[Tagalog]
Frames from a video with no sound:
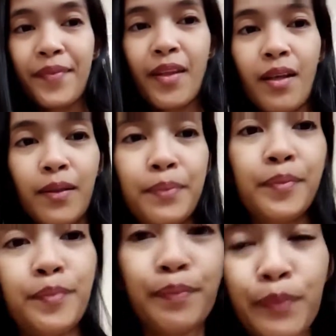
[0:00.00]
Yeah.
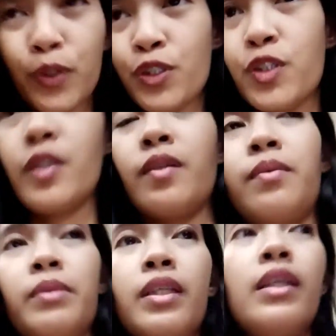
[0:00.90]
Push.
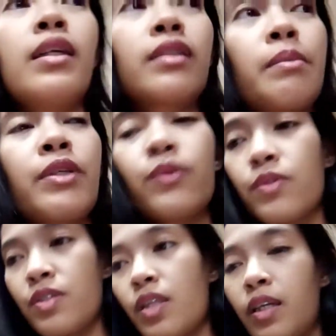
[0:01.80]
Madali lang naman
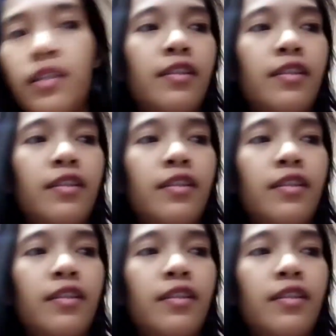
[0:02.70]
yung stick.